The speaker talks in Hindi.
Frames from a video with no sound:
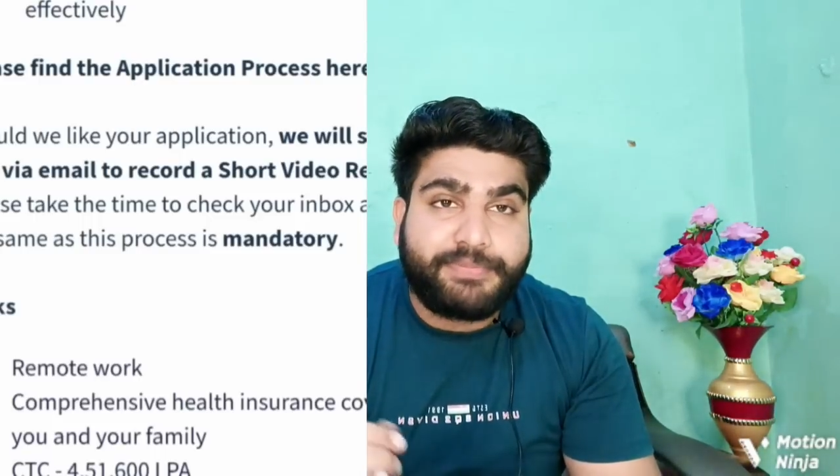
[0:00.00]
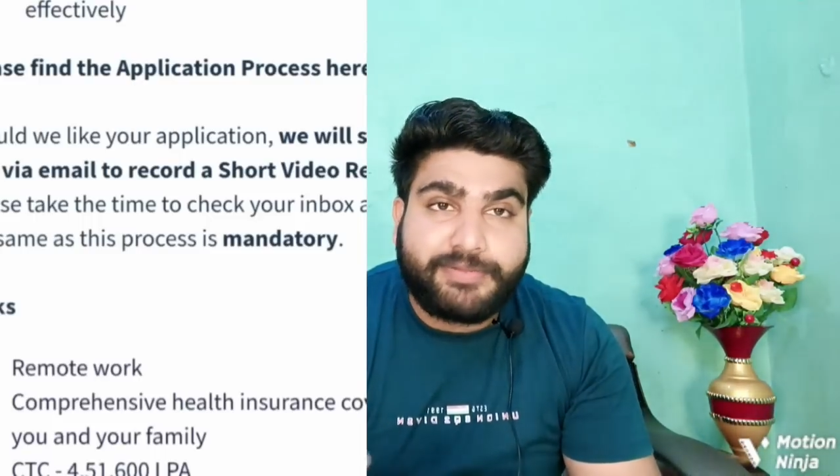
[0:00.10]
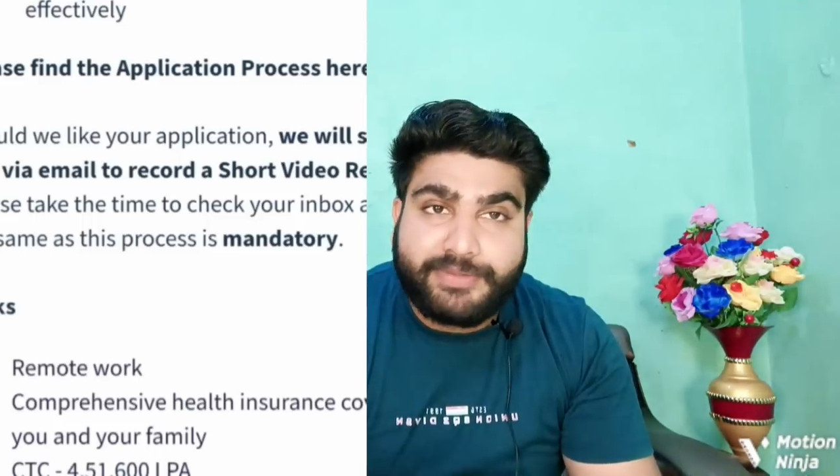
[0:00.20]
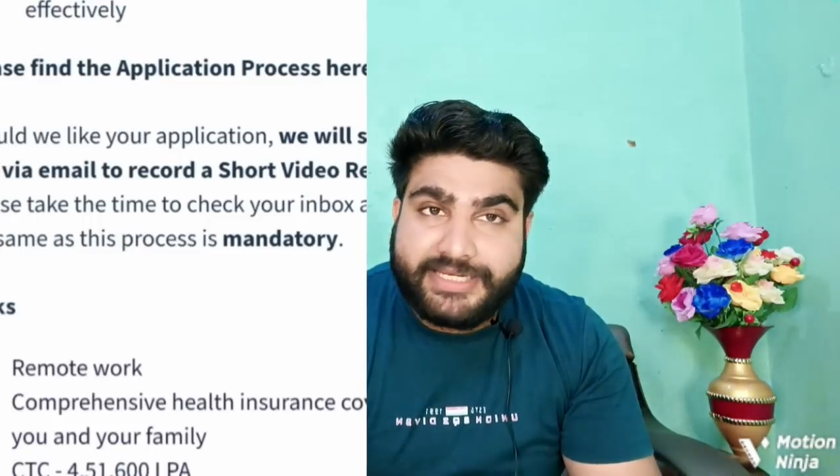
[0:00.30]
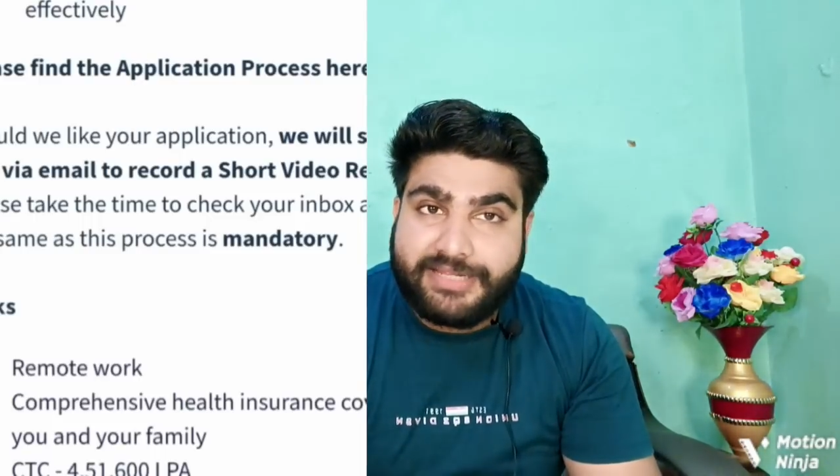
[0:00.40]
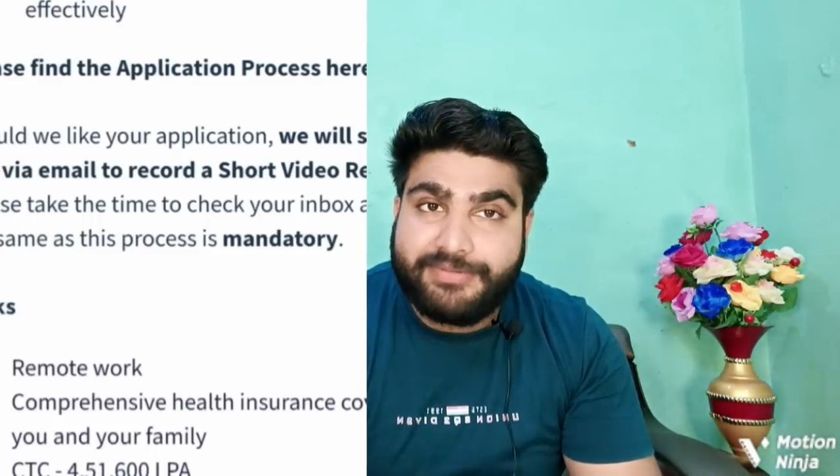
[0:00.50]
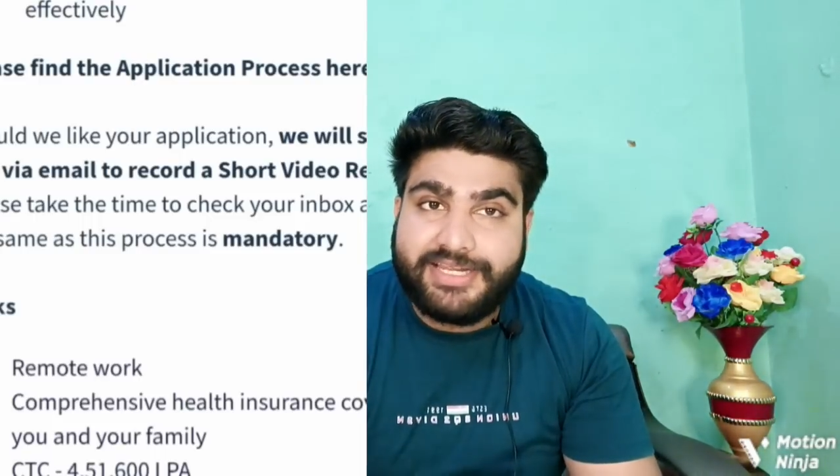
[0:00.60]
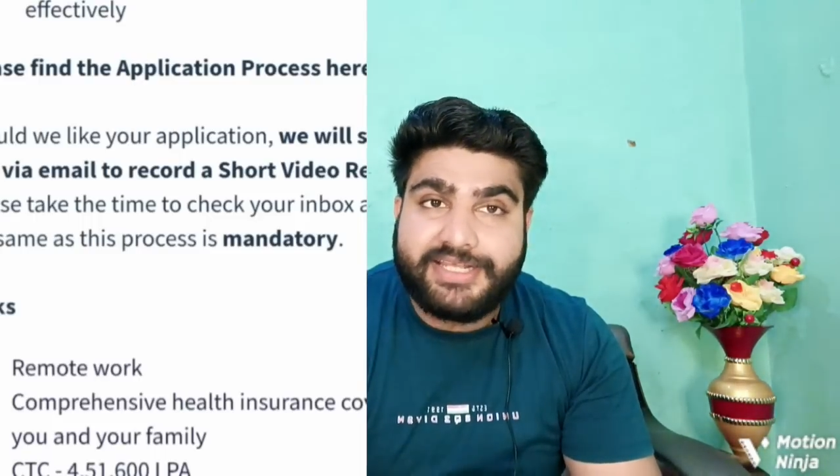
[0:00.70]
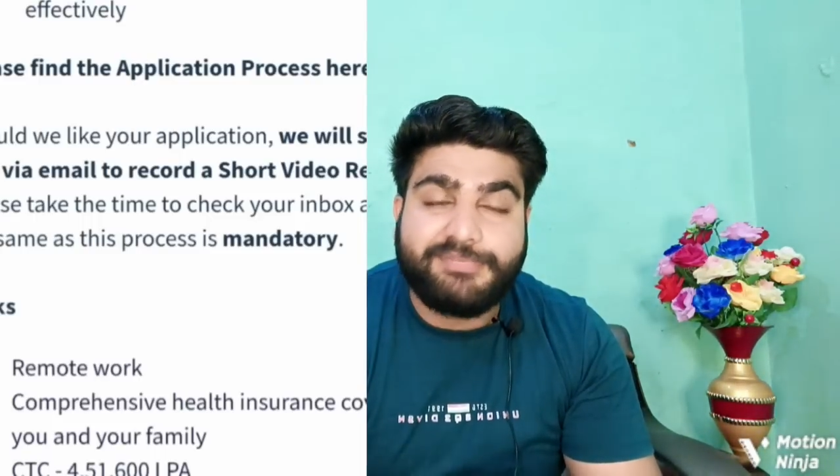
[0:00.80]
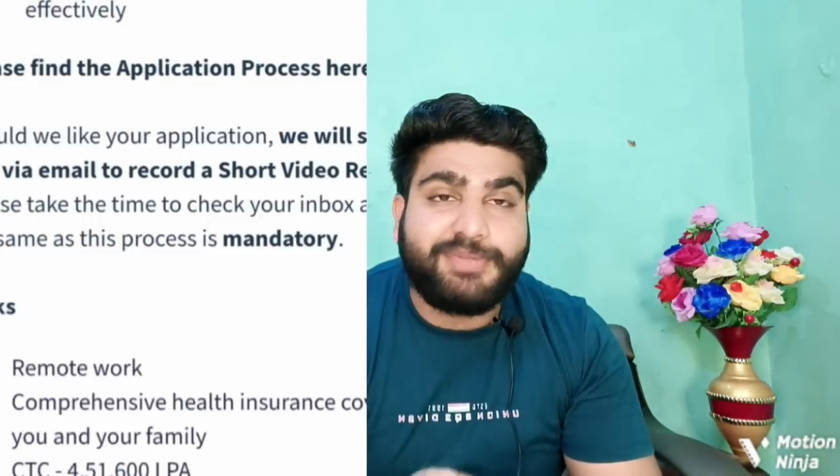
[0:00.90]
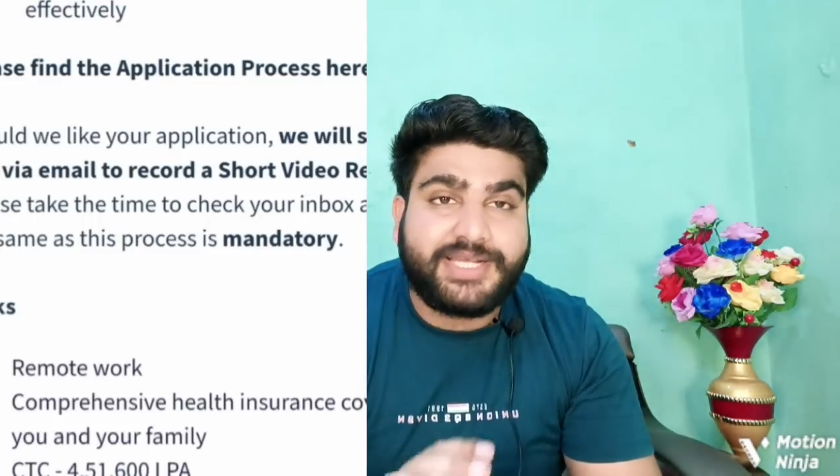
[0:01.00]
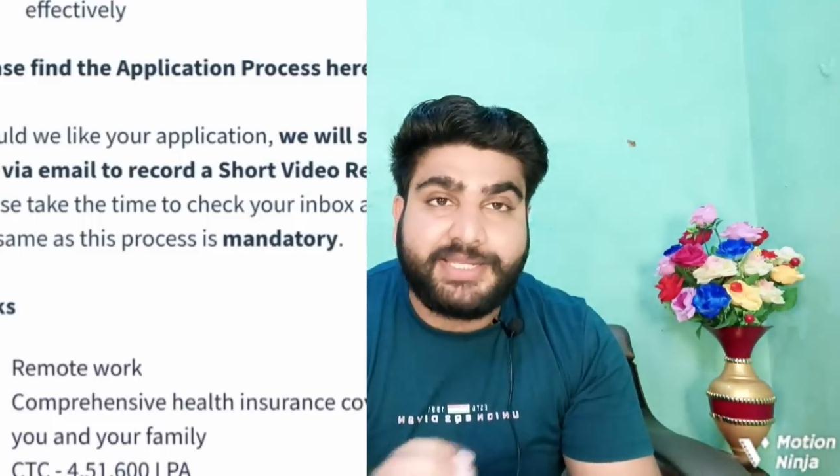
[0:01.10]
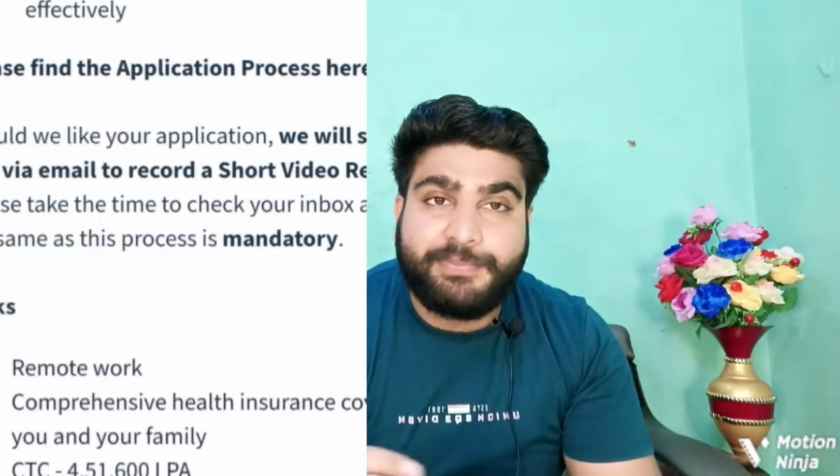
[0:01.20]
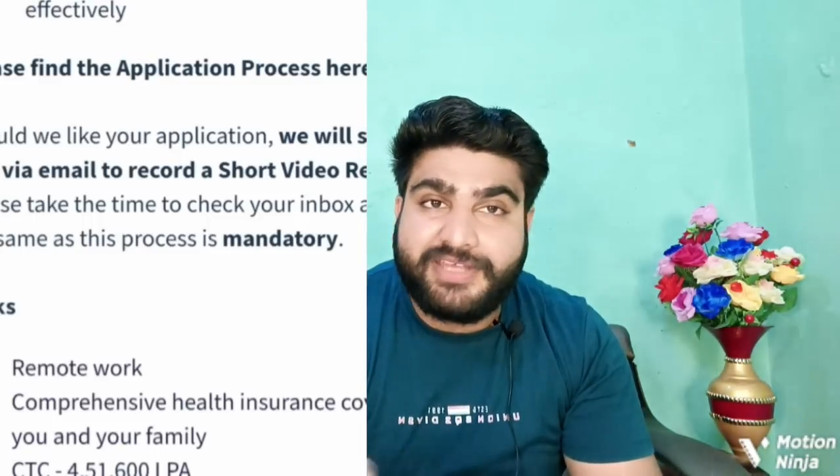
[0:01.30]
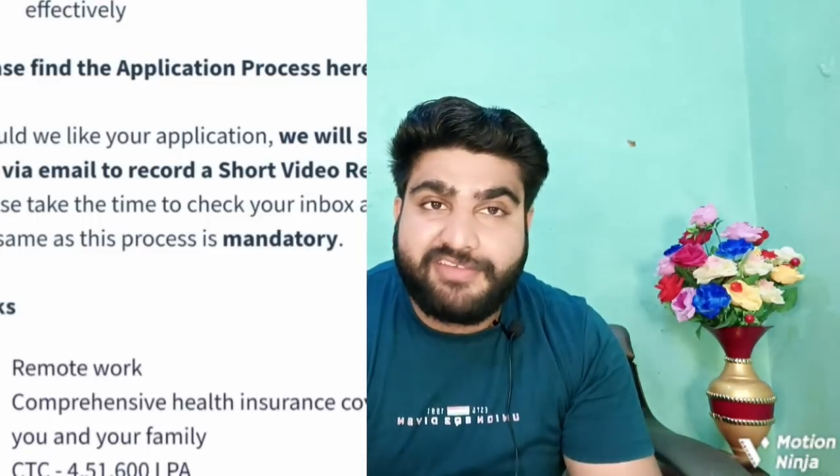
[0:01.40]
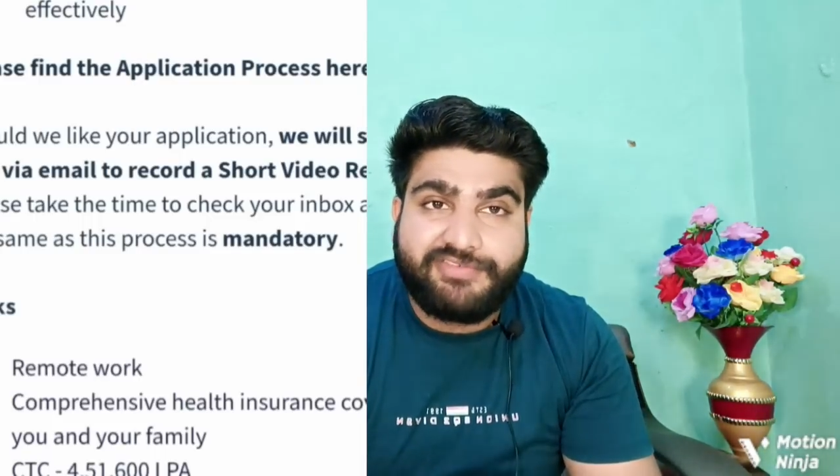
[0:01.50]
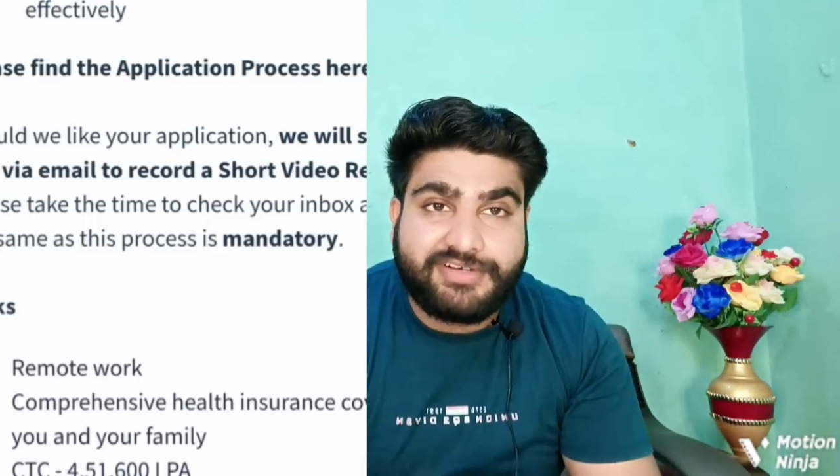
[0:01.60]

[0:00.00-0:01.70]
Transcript: पर महीना मिलेगी बाकी पी